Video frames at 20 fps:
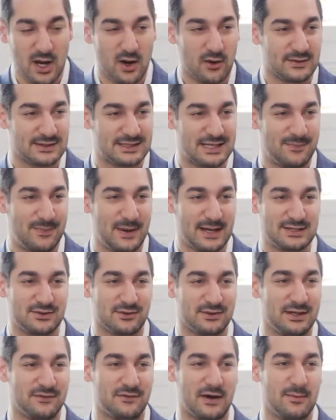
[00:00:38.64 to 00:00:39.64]
On ne sait pas si on
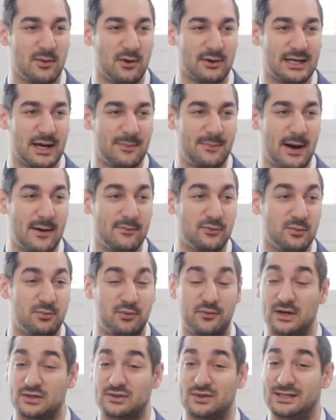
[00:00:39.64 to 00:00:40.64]
est vraiment capable de
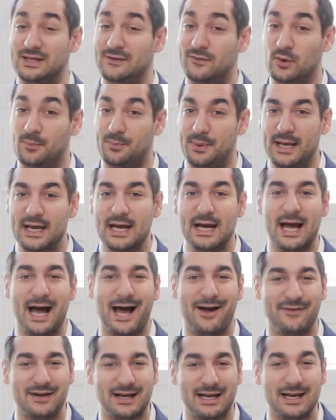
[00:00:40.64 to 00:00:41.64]
pouvoir se développer
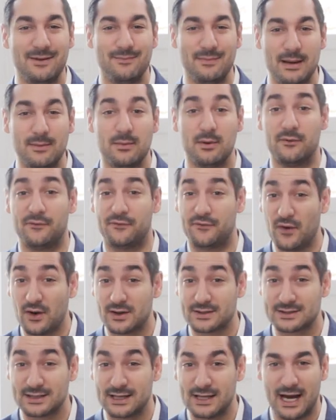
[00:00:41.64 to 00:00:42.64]
avec les mêmes
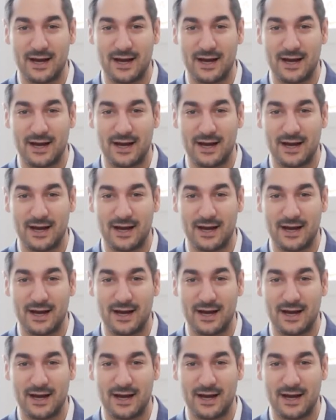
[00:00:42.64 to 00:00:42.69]
forces,